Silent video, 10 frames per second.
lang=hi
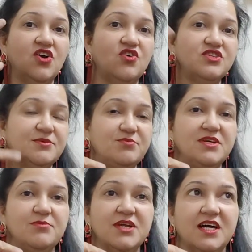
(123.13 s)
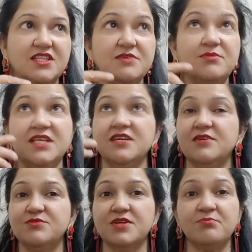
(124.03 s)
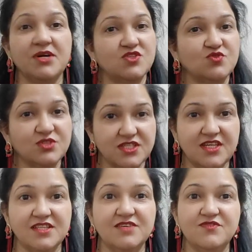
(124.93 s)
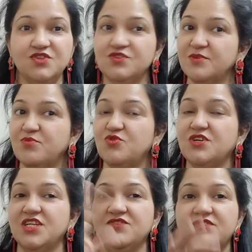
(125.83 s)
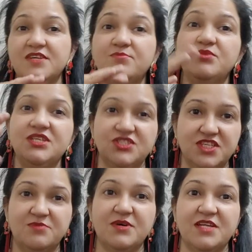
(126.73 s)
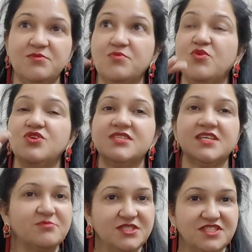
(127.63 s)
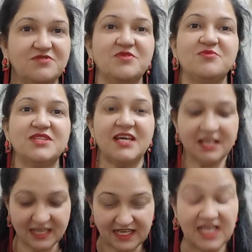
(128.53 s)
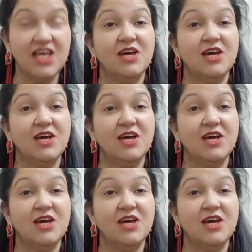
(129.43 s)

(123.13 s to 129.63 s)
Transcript: और जब भी हम लगाते हैं मैंने कम से कम 500 से ज़्यादा वीडियोस अपलोड करी हुई हैं ब्लीच के बारे में बहुत ज़्यादा ब्लीच के बारे में बताया है